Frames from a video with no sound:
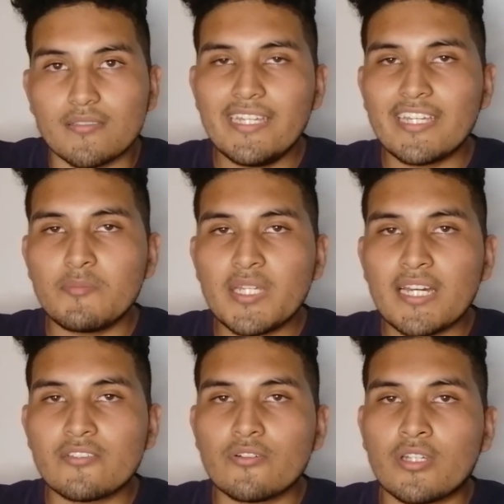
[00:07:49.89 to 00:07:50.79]
Y que en mi
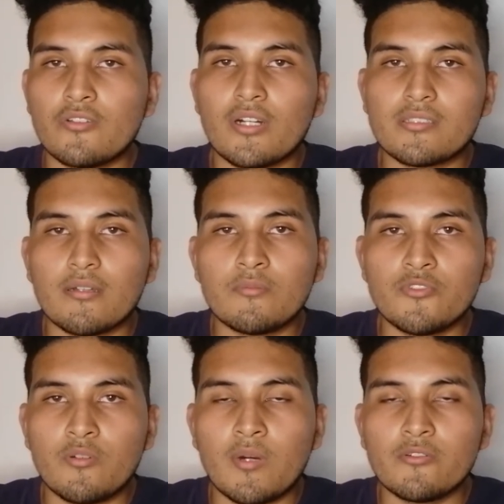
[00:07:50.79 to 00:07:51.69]
caso, que yo gastaba
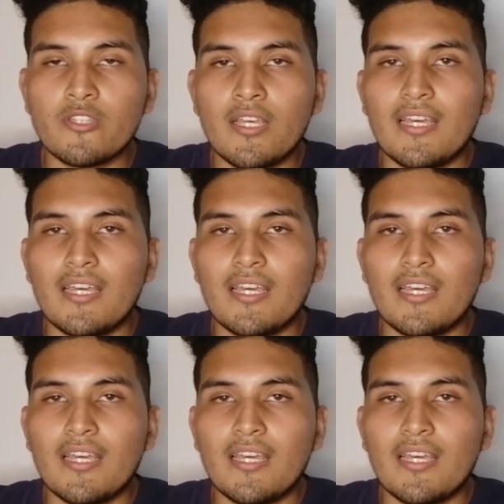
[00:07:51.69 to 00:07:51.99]
mucho mouse,